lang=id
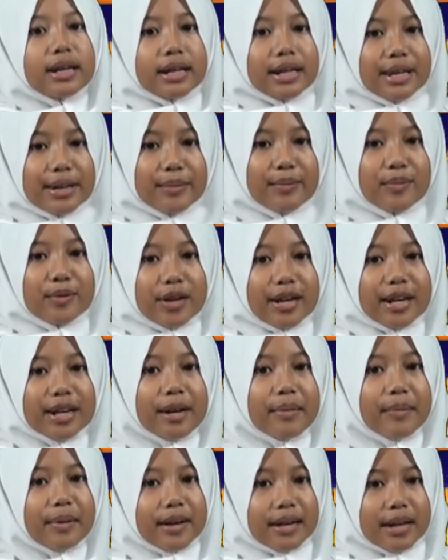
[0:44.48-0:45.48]
di bulan
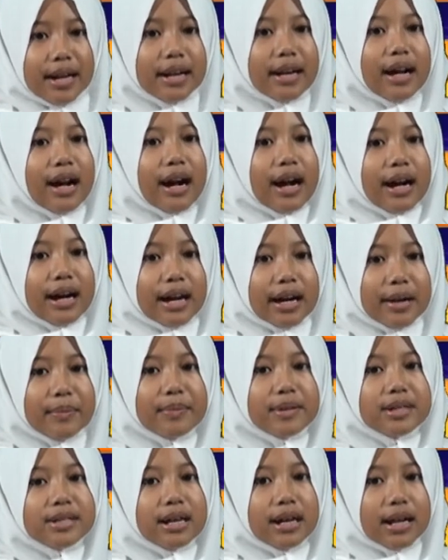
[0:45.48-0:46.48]
Ramadan agar
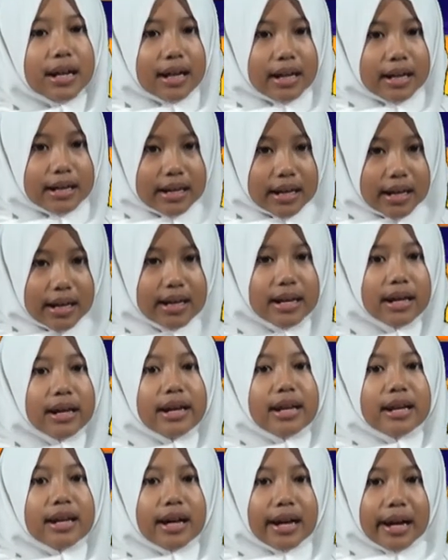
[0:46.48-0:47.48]
menjalankan
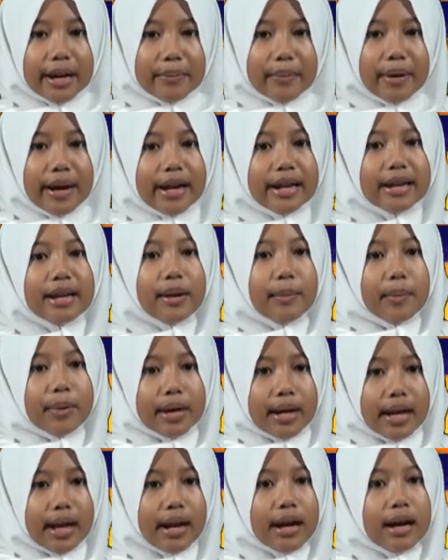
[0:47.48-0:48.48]
dengan baik dan
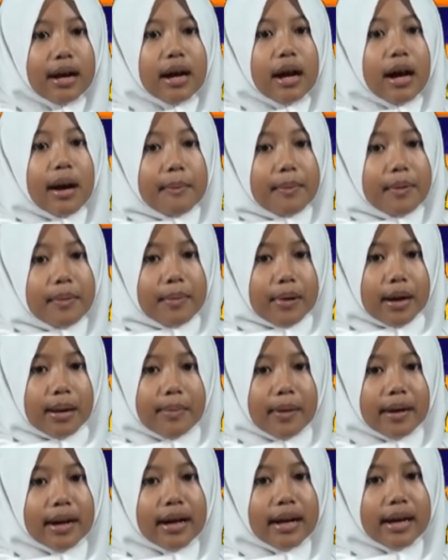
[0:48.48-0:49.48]
benar.
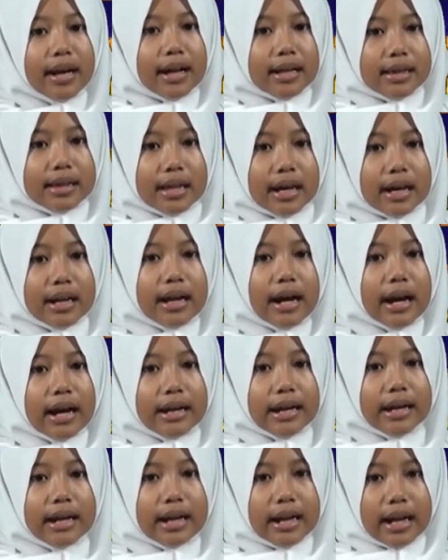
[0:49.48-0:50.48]
Beberapa kegiatan
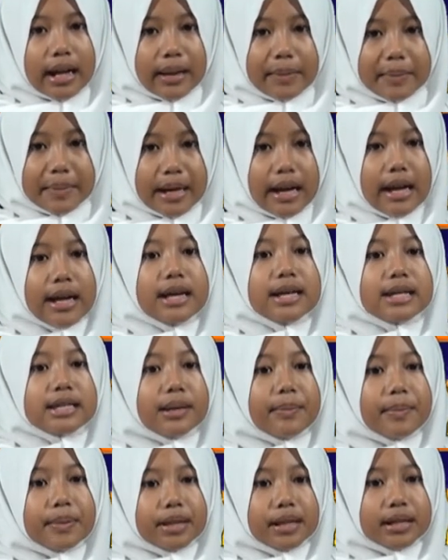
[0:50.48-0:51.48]
ada di dalamnya,
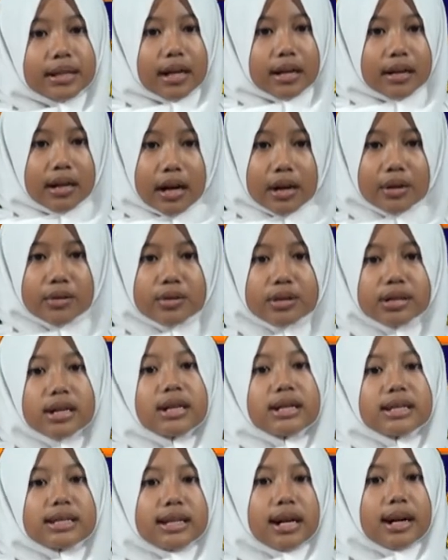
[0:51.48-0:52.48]
seperti tadarus,
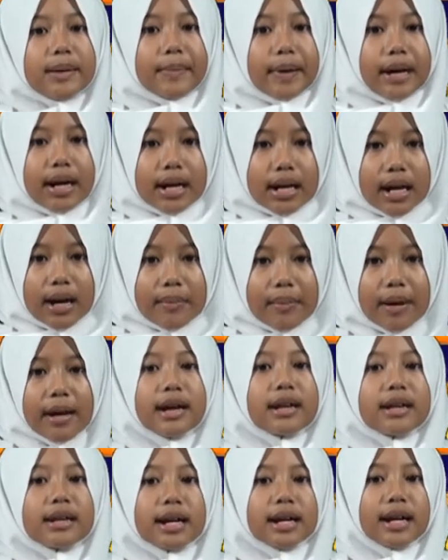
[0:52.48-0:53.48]
ceramah agama,
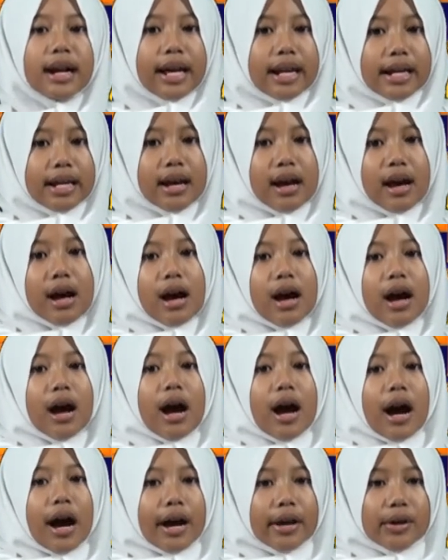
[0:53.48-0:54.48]
dan lainnya.
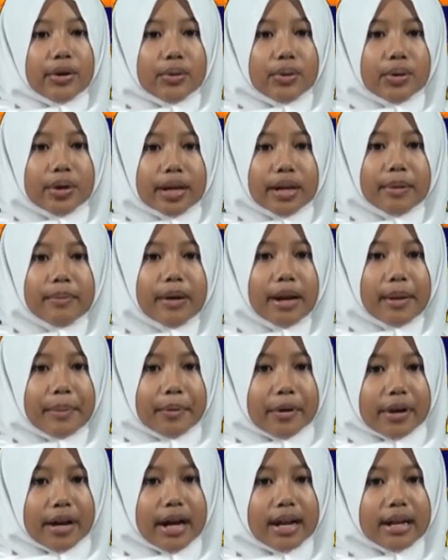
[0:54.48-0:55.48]
Ayuri
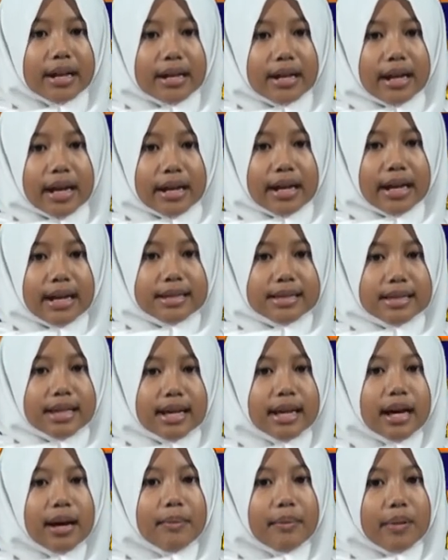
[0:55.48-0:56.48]
melaporkan dari
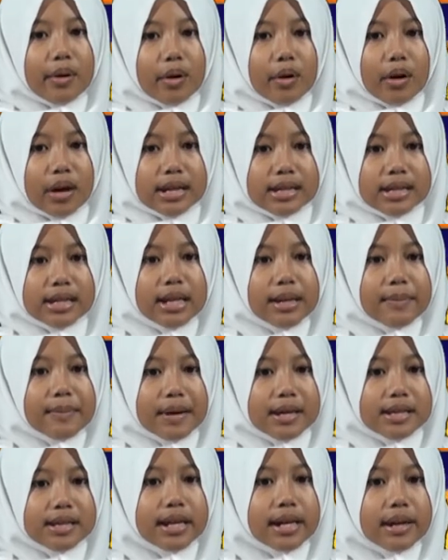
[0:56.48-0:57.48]
SD yang berlokasi di
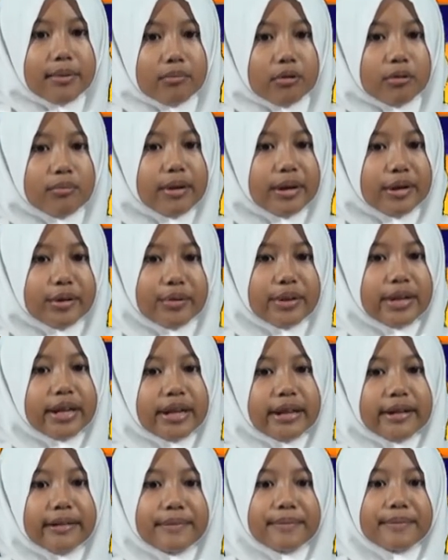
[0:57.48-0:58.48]
Pasir Impun, Bandung
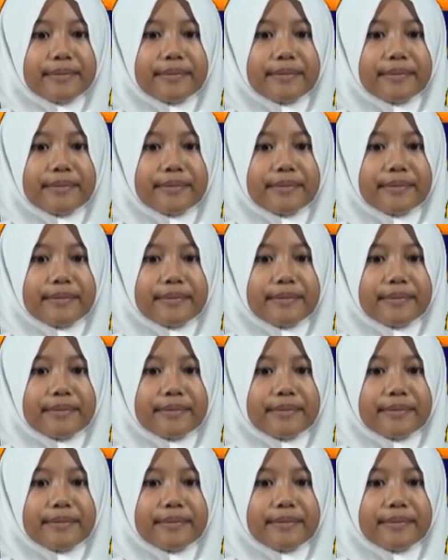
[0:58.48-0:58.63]
ini.